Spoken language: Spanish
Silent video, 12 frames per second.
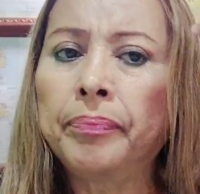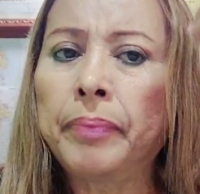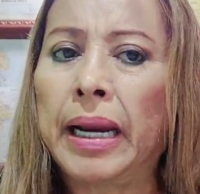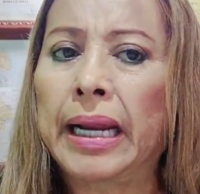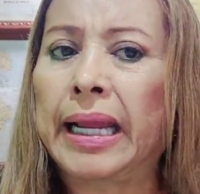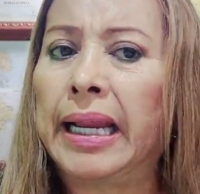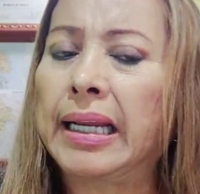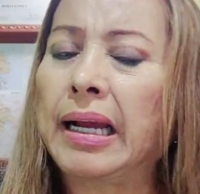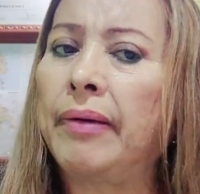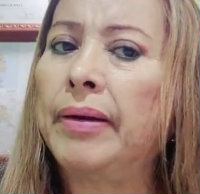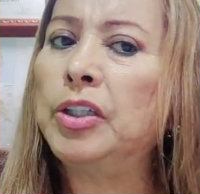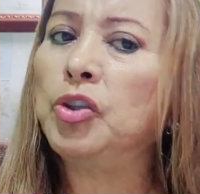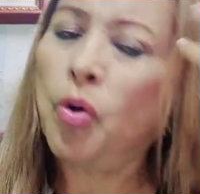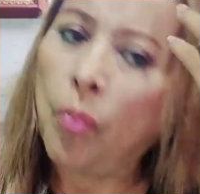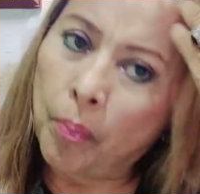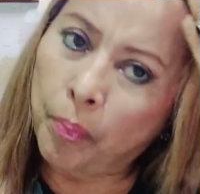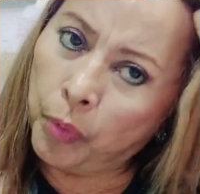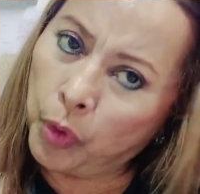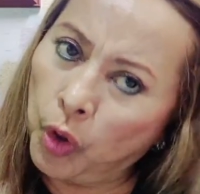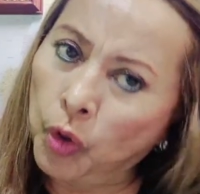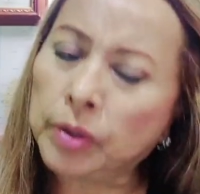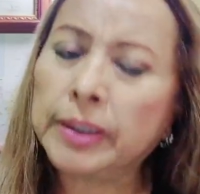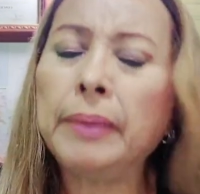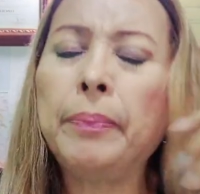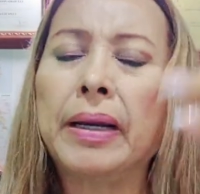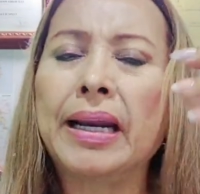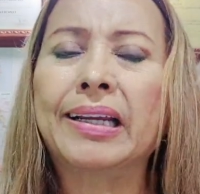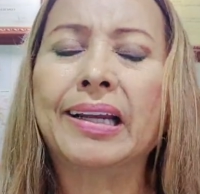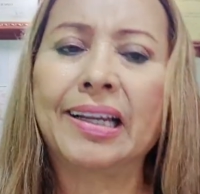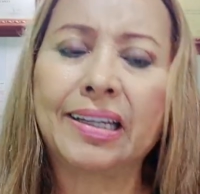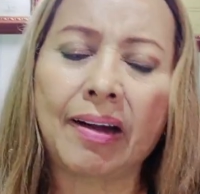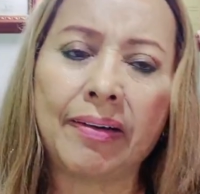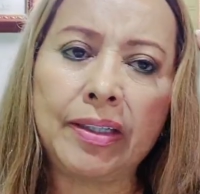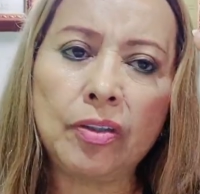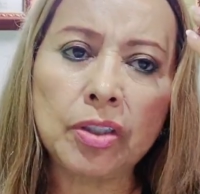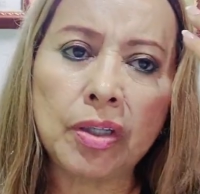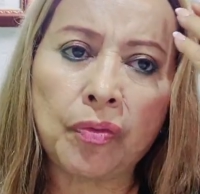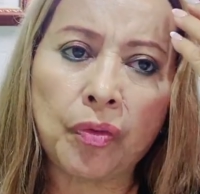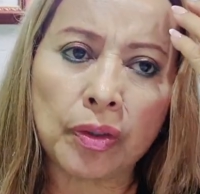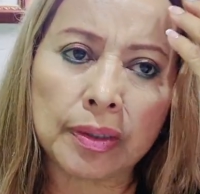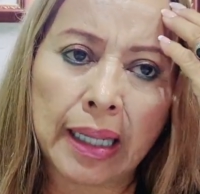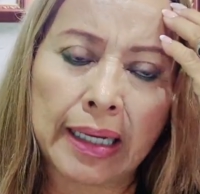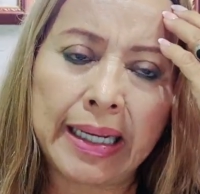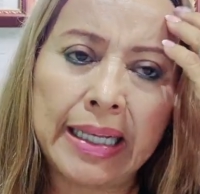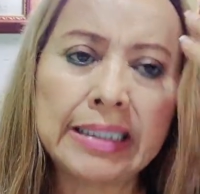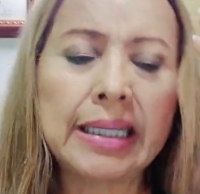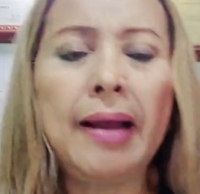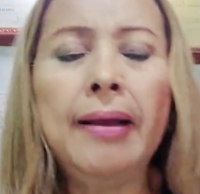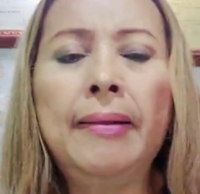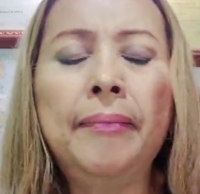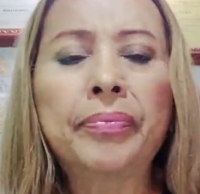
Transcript: para que el cabello brote, para que el cabello se fortalezca,